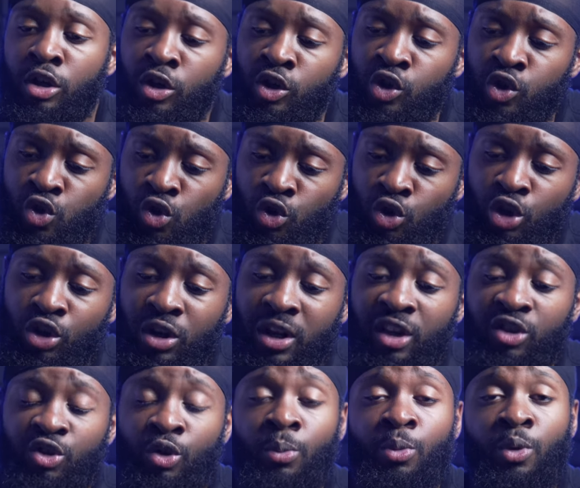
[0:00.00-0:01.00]
Je donne
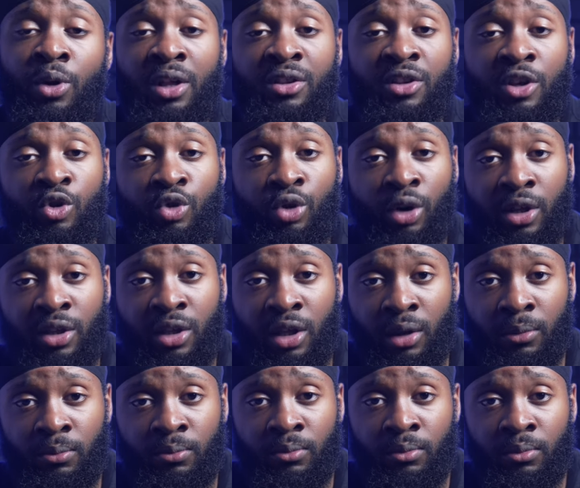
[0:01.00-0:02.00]
l'exemple de la
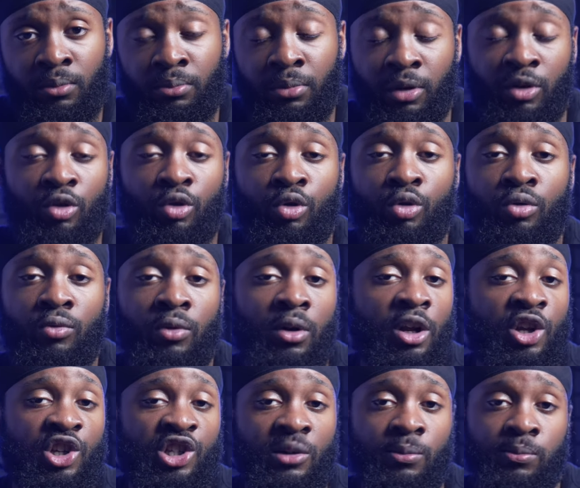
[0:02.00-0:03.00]
sécurité, parce que
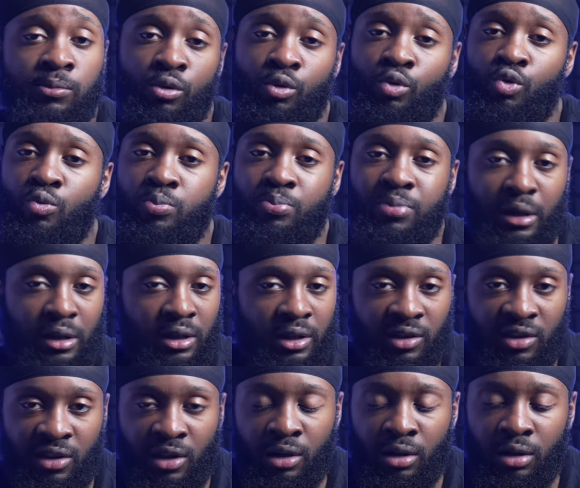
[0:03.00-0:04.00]
voilà, j'ai beaucoup parlé de
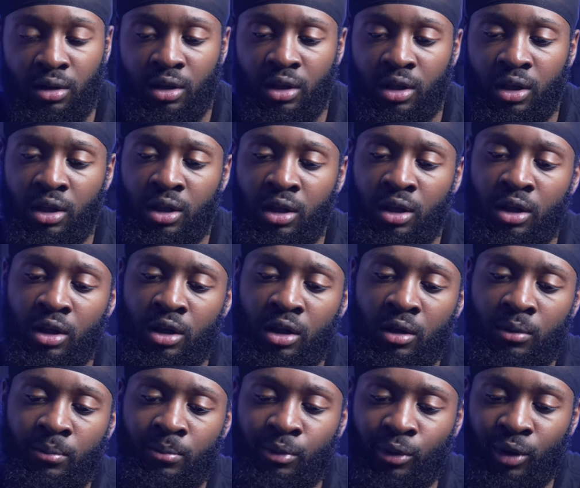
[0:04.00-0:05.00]
ça.
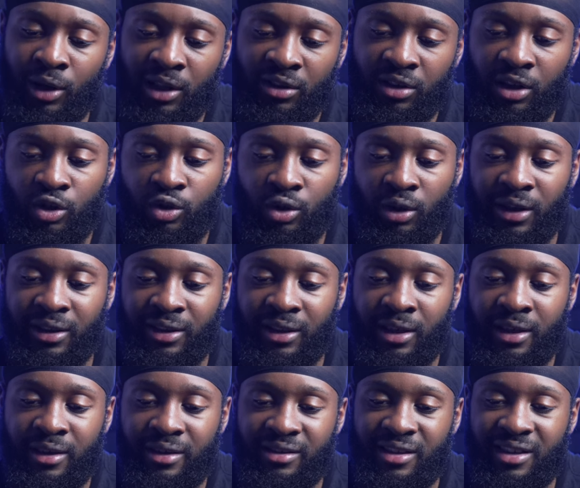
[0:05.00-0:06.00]
Pour la
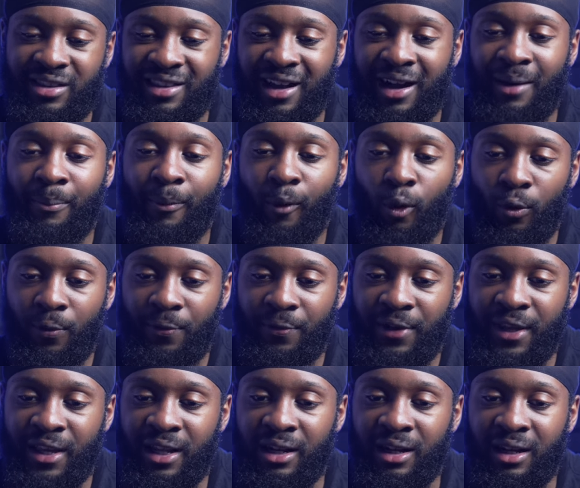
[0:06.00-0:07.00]
sécurité, si tu as un
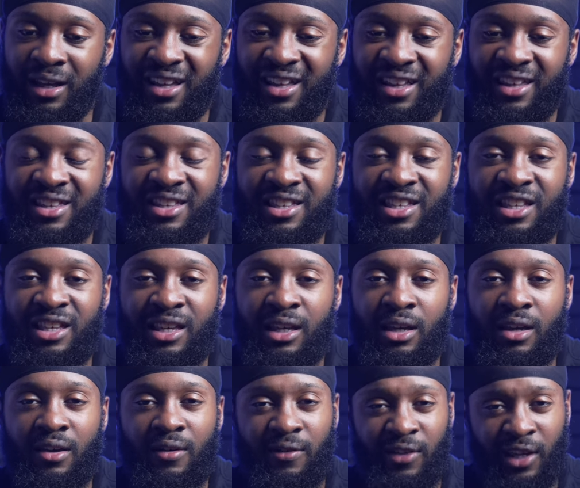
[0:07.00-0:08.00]
profil qui
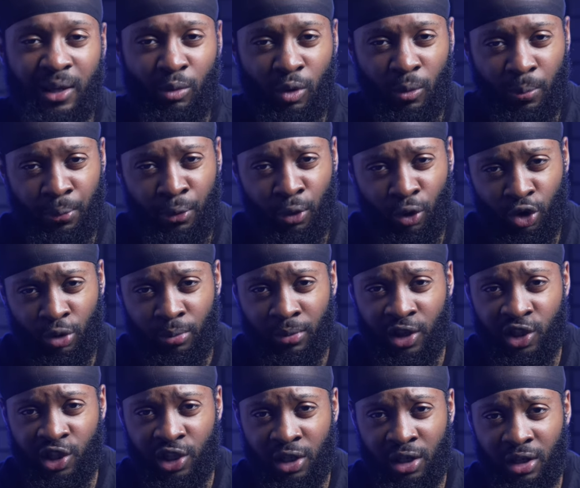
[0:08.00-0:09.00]
est vraiment pour le
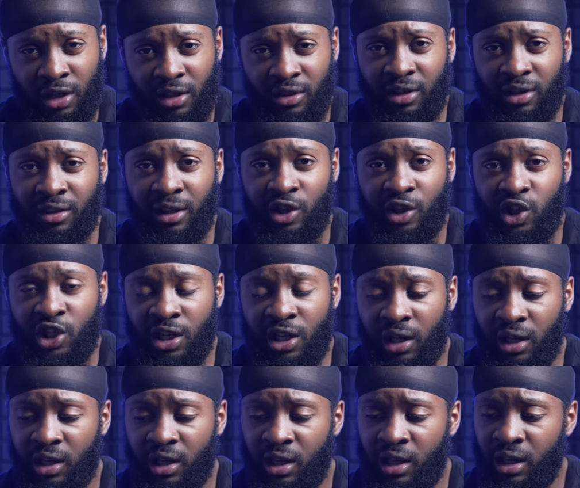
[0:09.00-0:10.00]
métier,
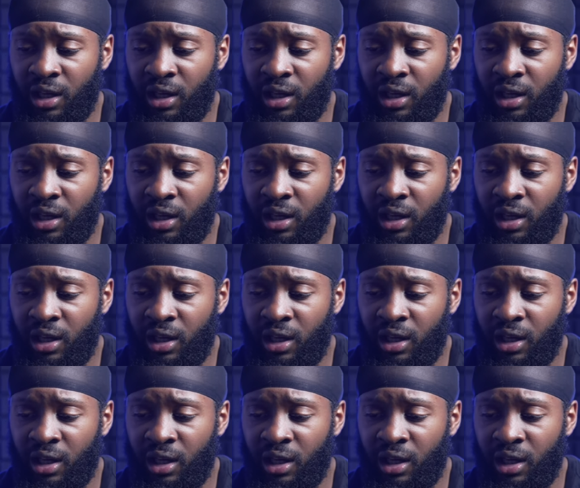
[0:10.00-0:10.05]
c'est-à-dire